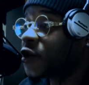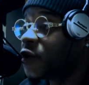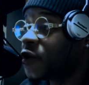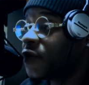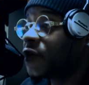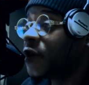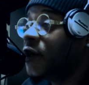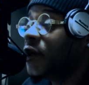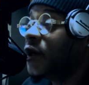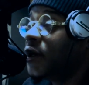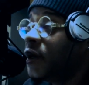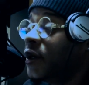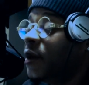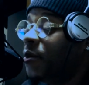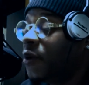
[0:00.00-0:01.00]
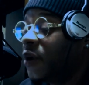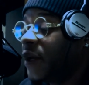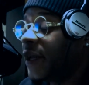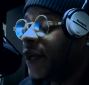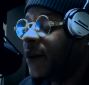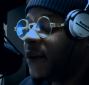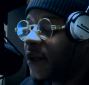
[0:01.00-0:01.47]
chose pour
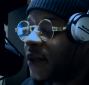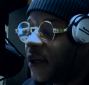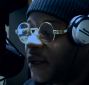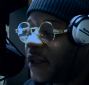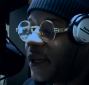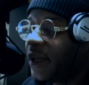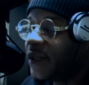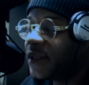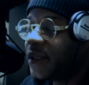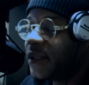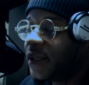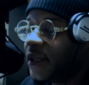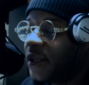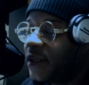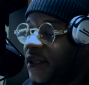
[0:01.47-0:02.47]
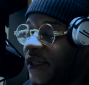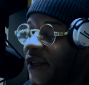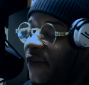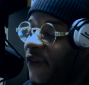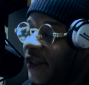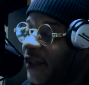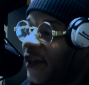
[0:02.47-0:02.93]
le game en tant que tel. C'est
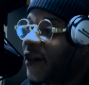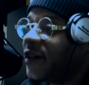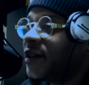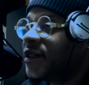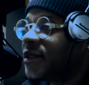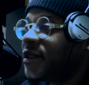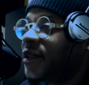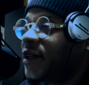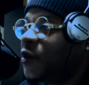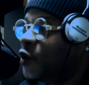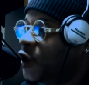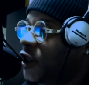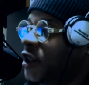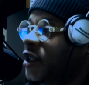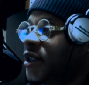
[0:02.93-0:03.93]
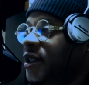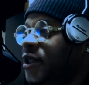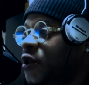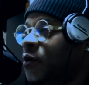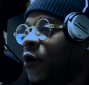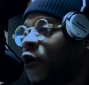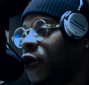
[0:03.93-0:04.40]
des, vétérans, c'est des OG, ah c'est des
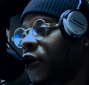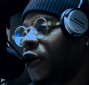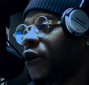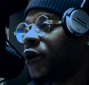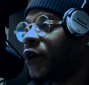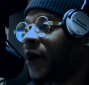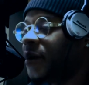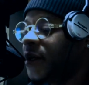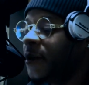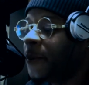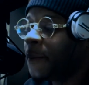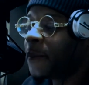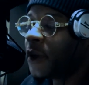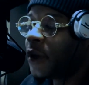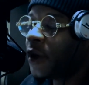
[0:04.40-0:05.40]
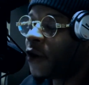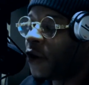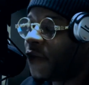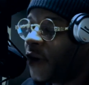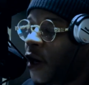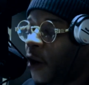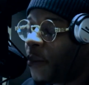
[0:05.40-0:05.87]
gens you know what I
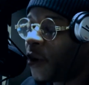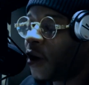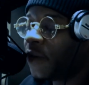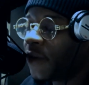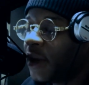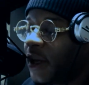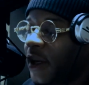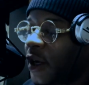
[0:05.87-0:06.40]
mean? fait leur preuve.